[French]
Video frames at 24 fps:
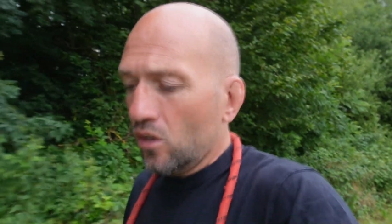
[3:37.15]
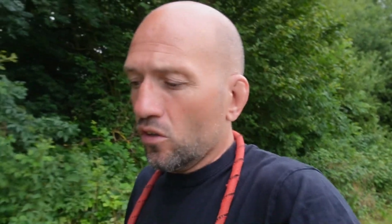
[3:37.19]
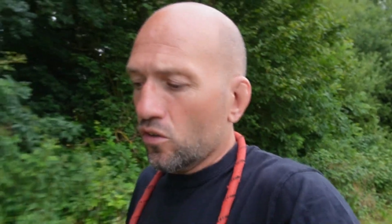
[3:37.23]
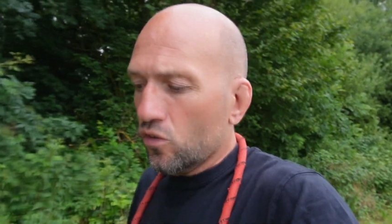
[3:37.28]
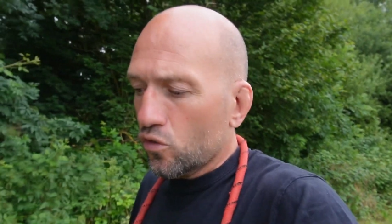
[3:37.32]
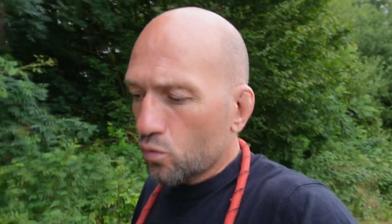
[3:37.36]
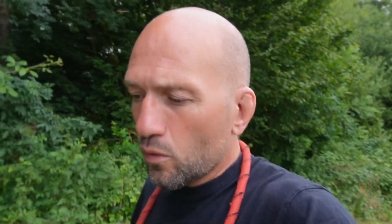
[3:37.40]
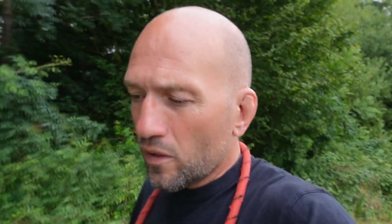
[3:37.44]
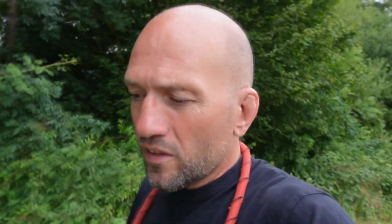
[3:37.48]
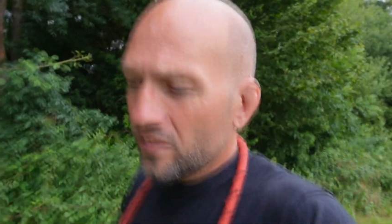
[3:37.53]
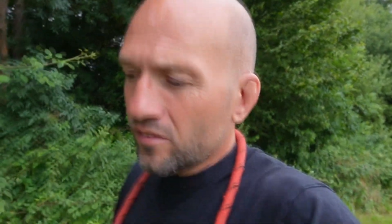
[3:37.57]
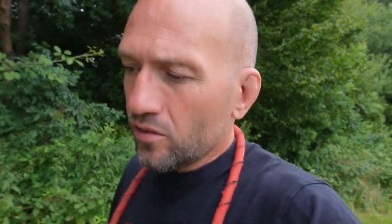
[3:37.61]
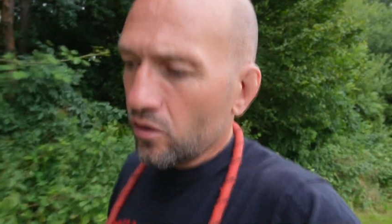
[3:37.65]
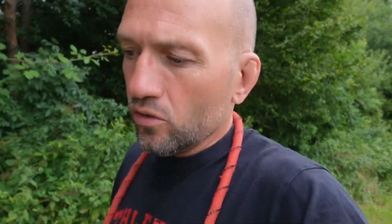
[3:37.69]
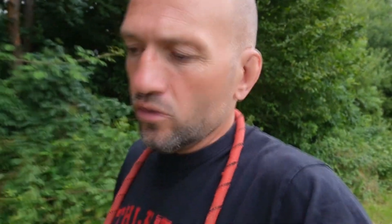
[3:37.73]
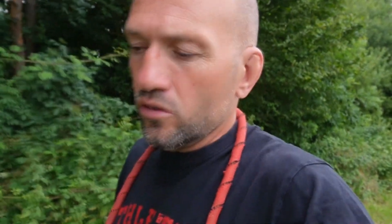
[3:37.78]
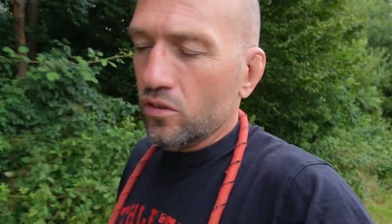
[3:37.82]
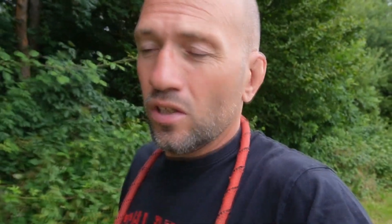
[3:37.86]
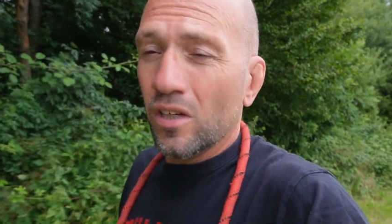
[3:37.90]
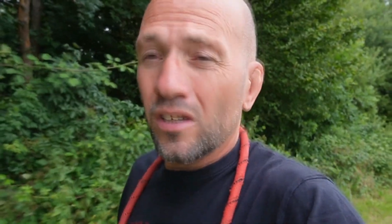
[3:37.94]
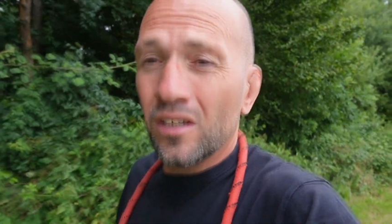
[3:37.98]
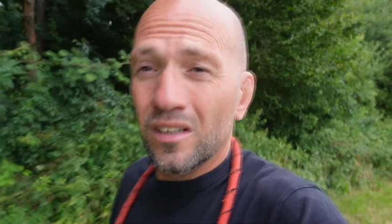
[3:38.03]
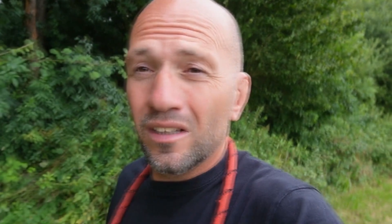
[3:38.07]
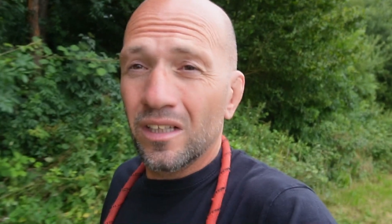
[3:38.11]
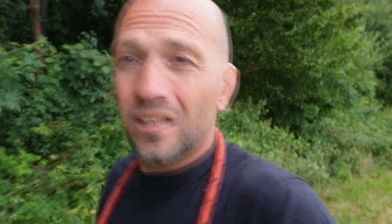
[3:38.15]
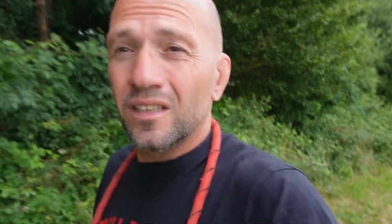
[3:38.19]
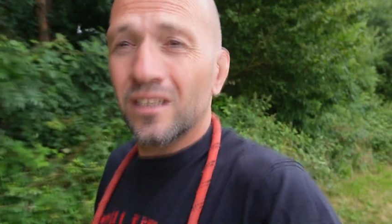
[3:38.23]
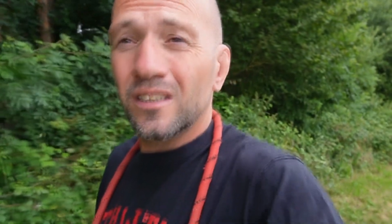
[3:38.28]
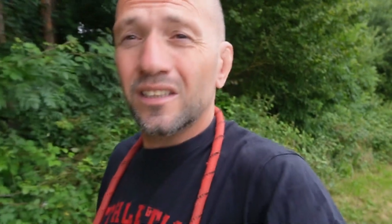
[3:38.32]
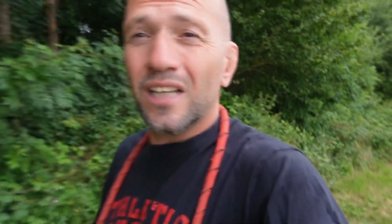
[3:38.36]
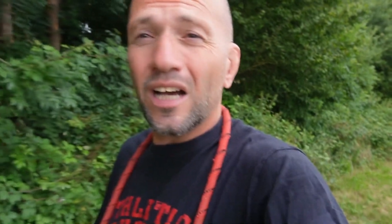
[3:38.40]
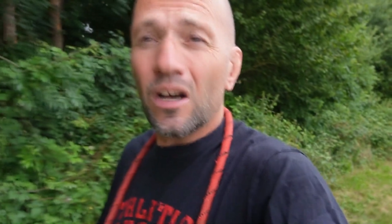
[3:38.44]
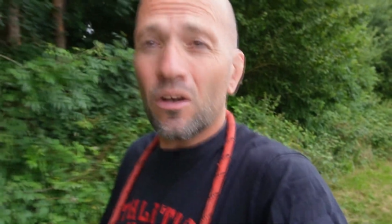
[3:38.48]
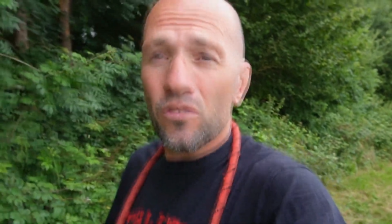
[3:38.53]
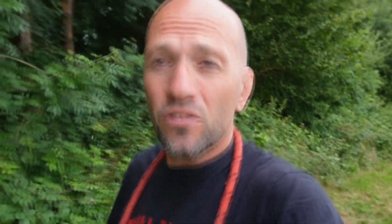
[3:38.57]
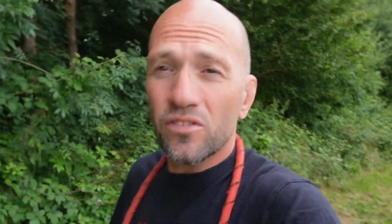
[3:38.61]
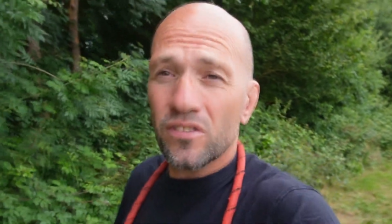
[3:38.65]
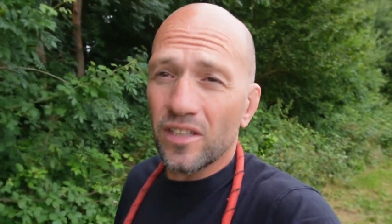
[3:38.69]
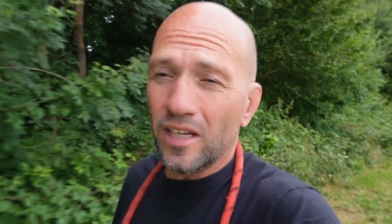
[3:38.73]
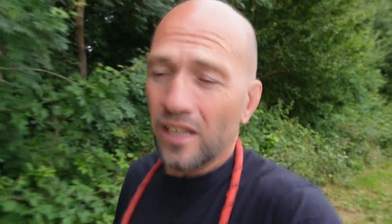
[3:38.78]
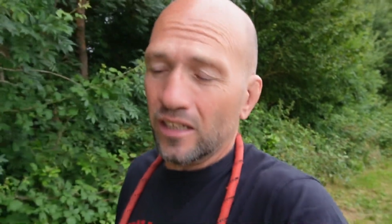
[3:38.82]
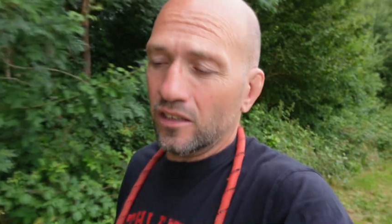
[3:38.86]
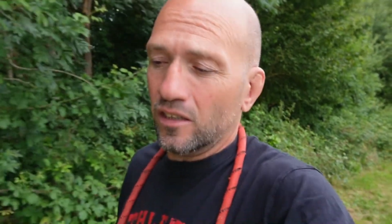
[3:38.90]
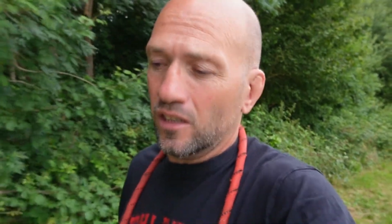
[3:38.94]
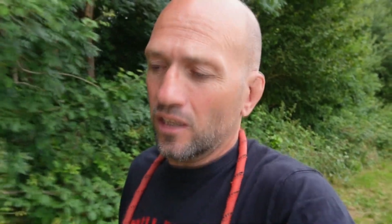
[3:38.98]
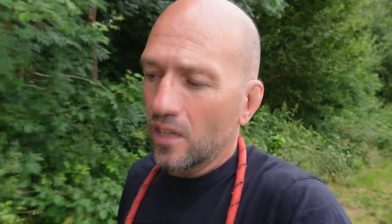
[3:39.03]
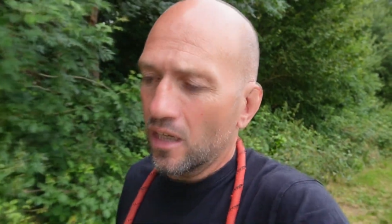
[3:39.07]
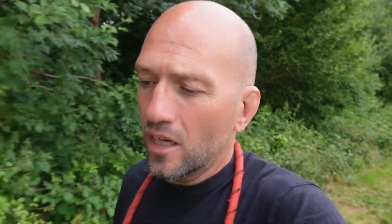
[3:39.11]
60,
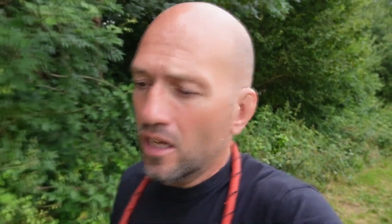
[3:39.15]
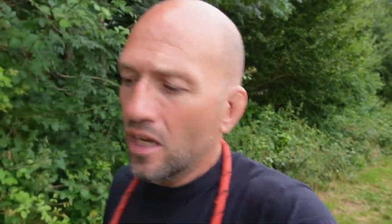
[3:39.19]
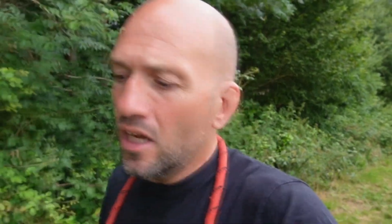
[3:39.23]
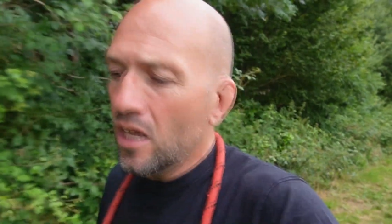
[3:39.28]
45,